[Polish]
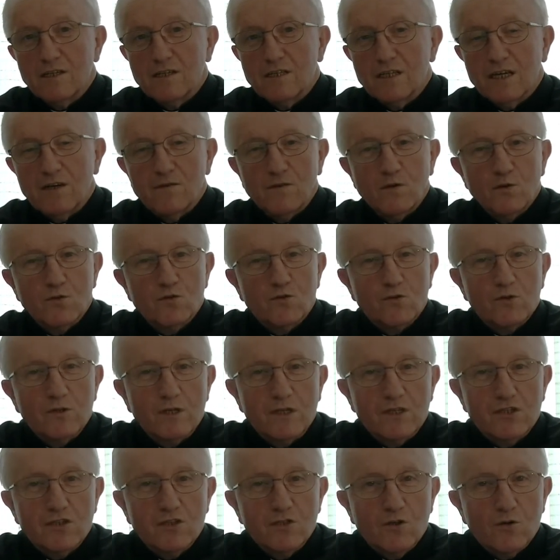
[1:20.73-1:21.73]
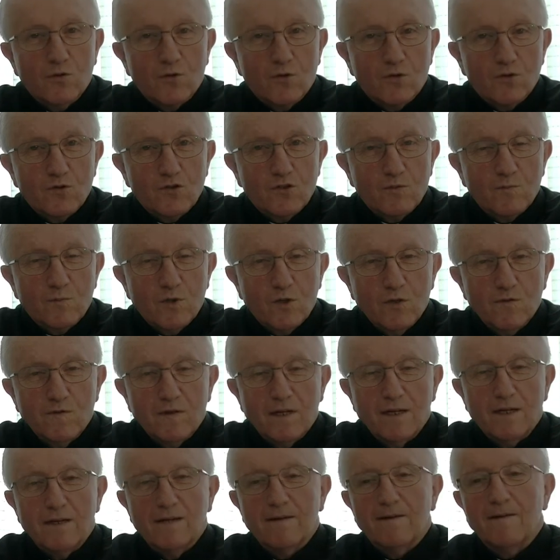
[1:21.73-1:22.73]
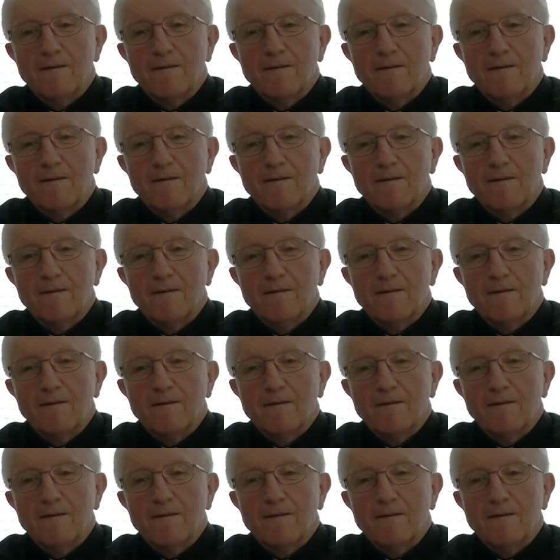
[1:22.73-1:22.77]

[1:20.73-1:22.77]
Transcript: nawiązuje z nią rozmowę,